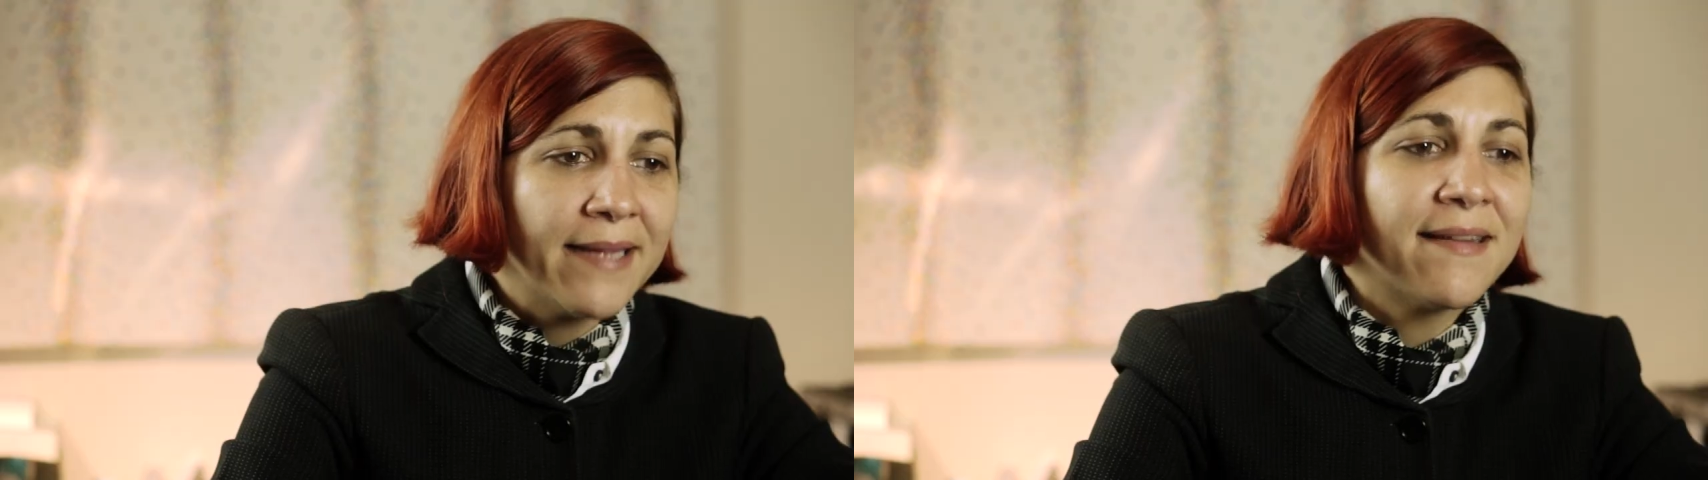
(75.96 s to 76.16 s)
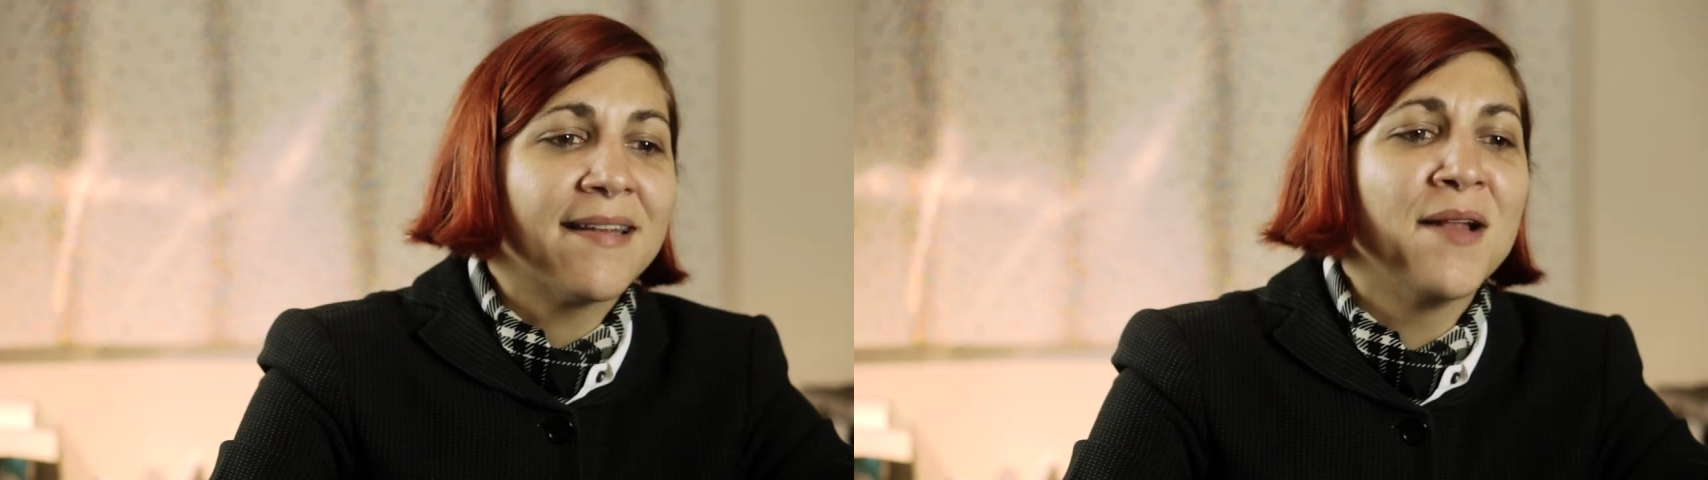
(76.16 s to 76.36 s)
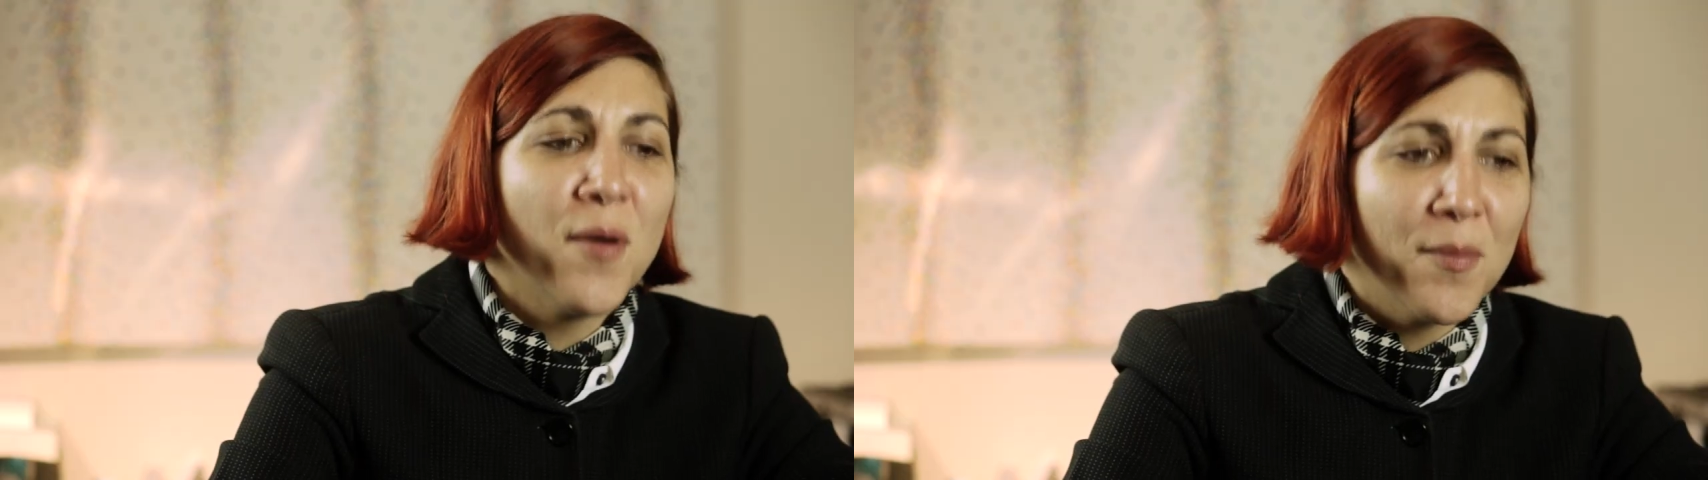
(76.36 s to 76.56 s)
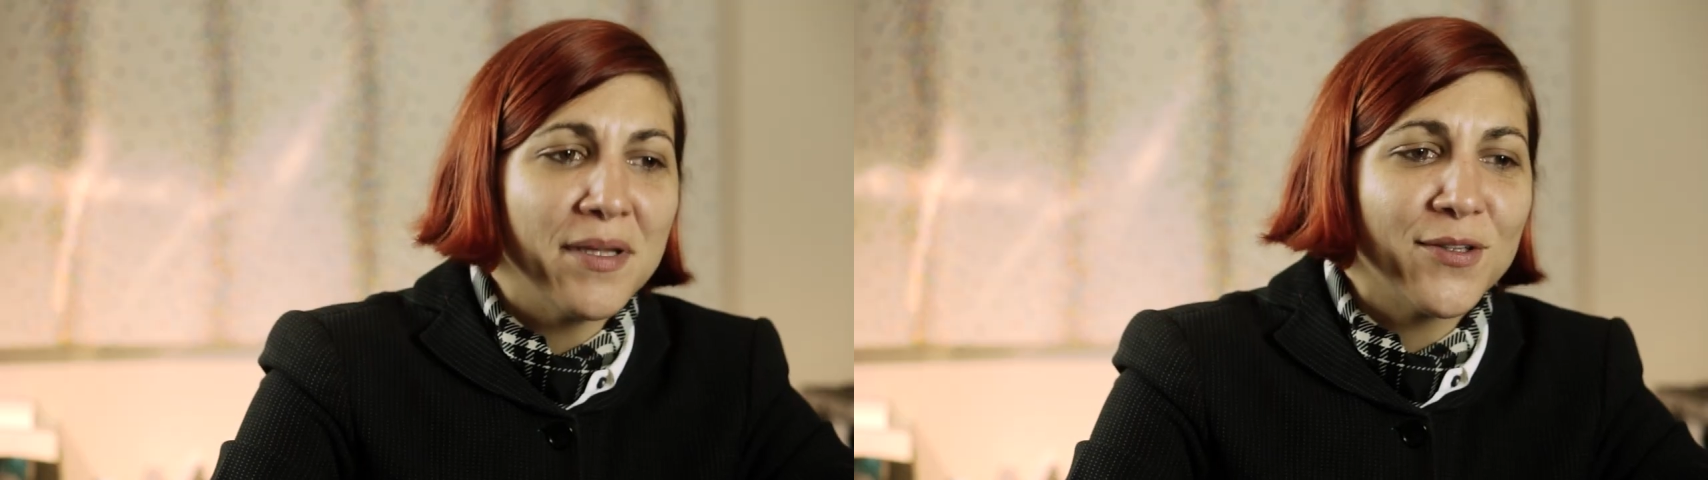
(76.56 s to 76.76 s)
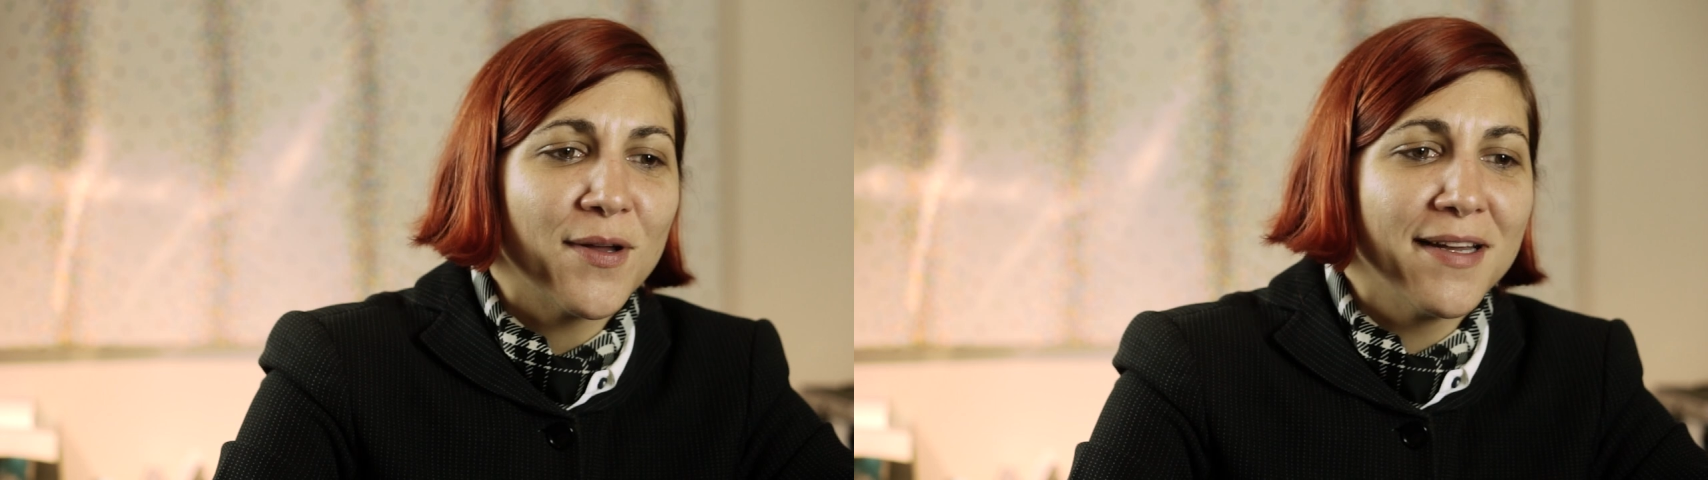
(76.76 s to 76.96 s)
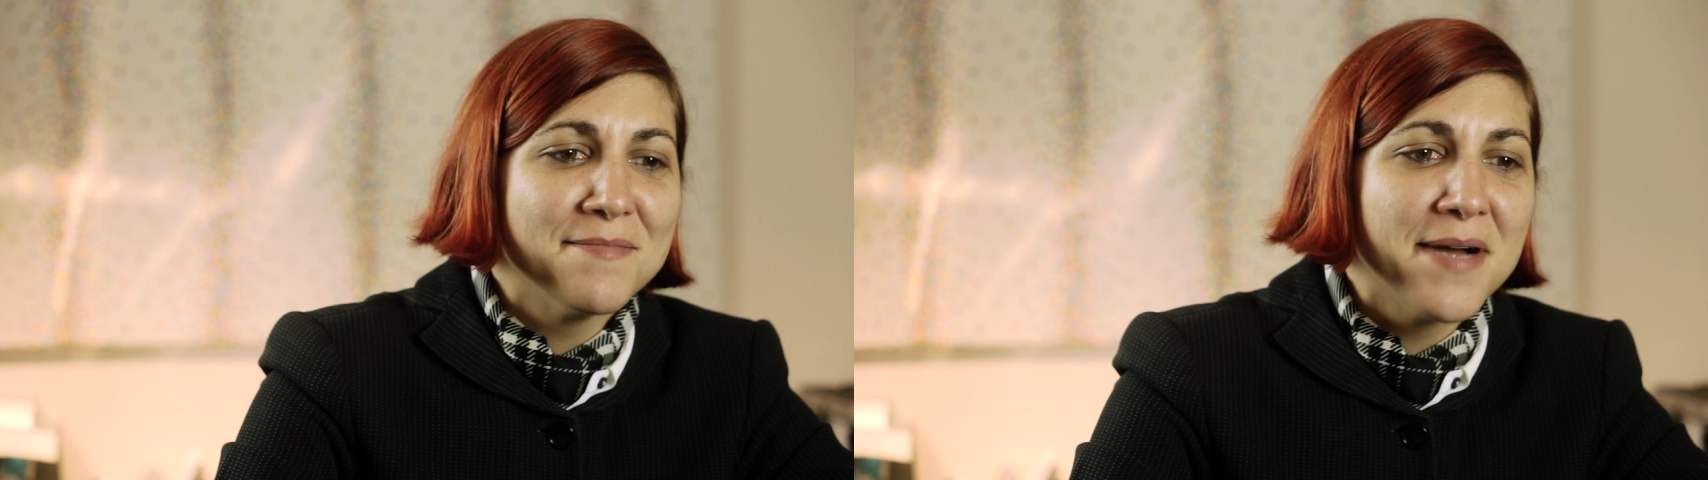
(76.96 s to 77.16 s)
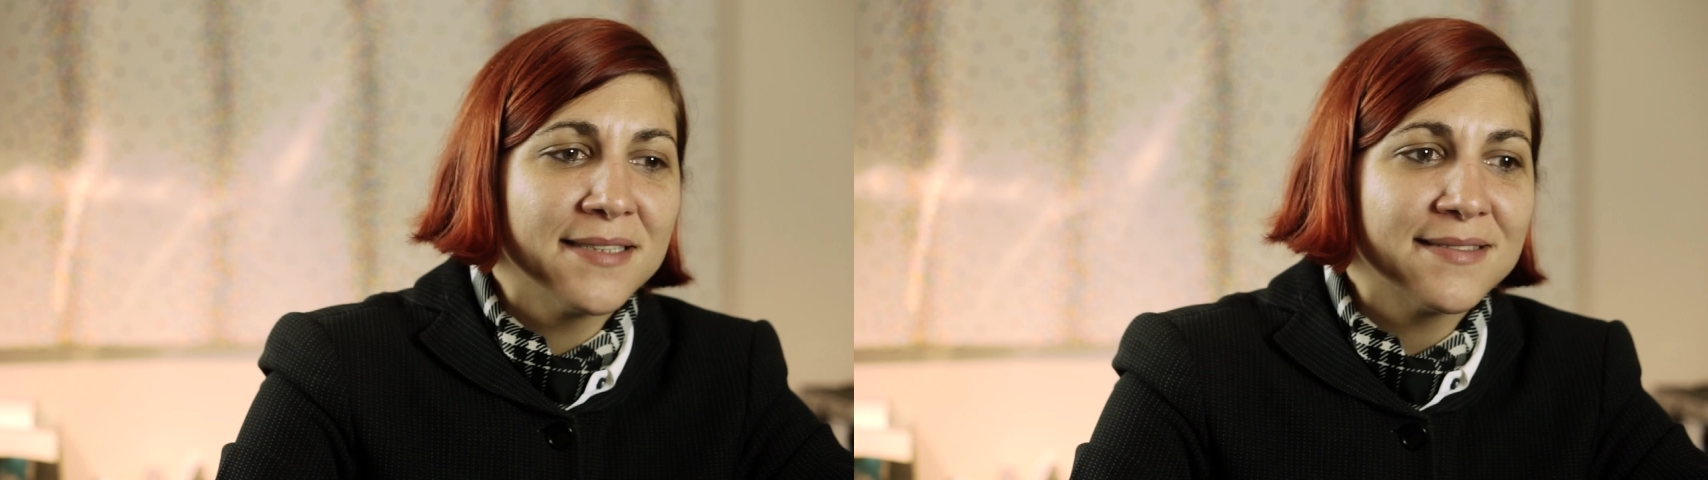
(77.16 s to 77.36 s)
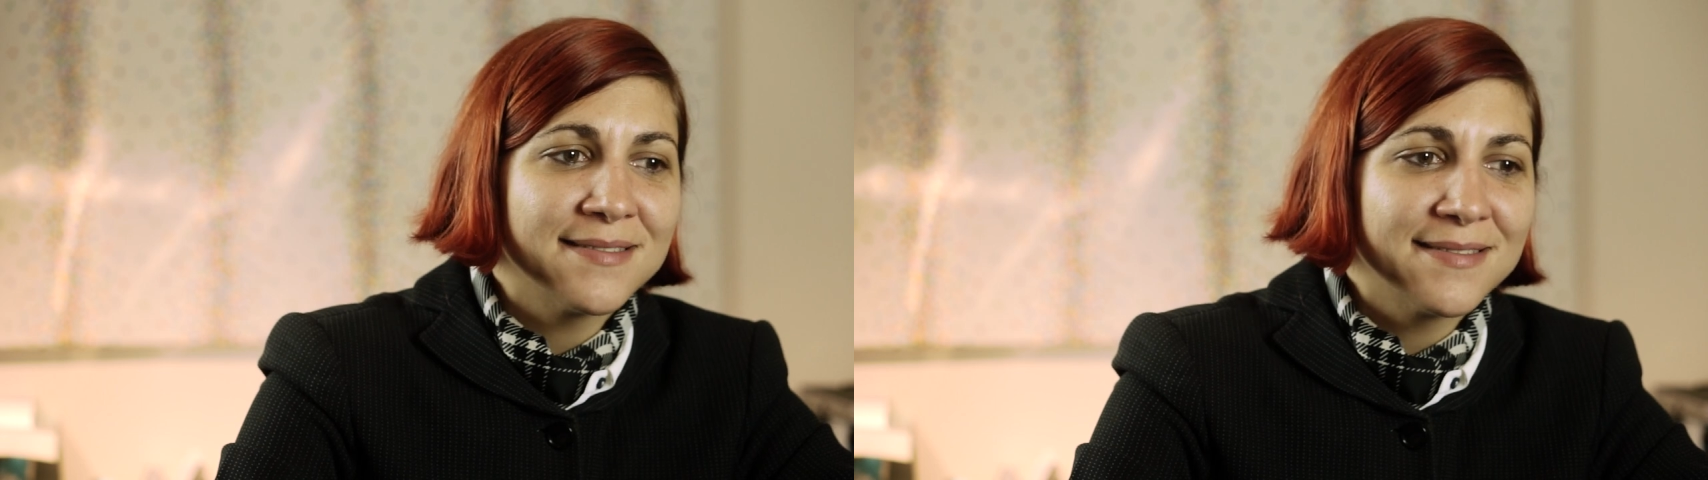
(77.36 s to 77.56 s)
Este es el momento
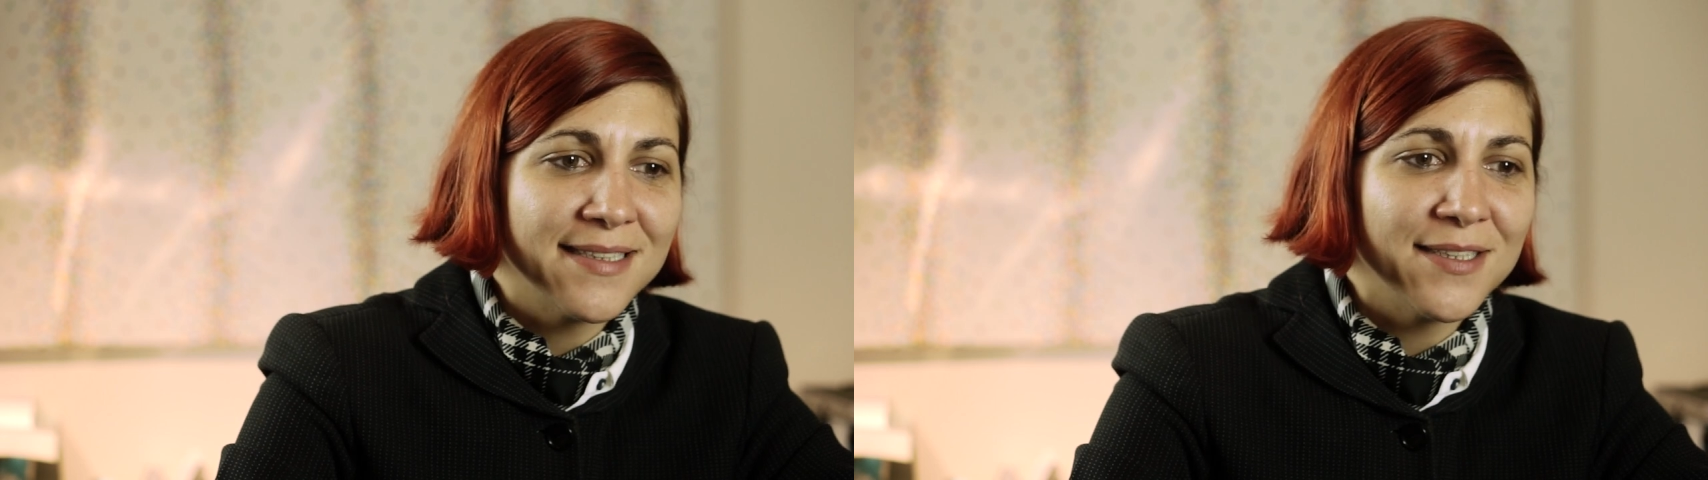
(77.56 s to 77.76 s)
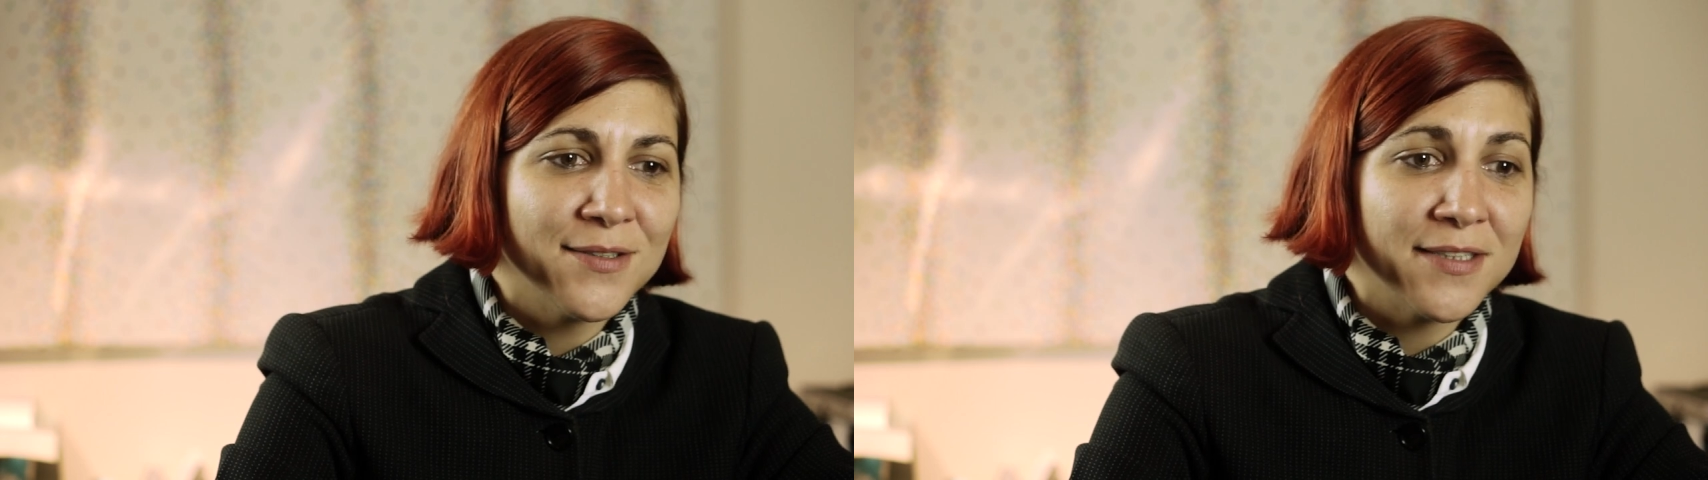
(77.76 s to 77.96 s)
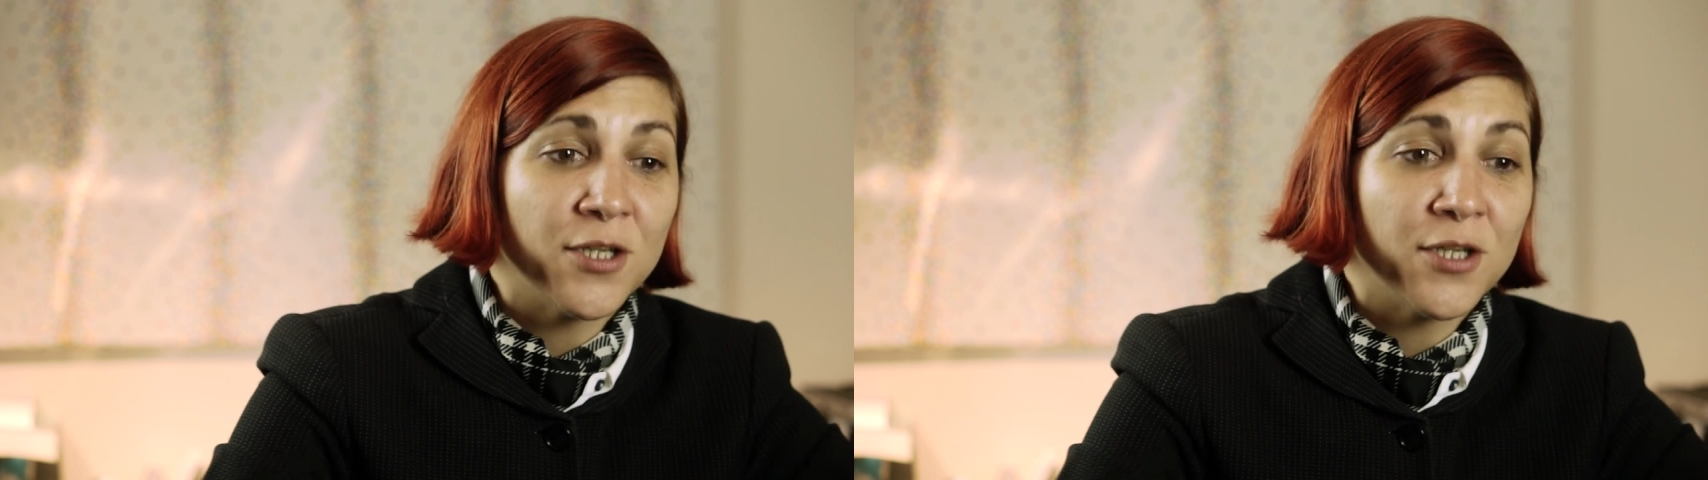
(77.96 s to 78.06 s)
además, creo,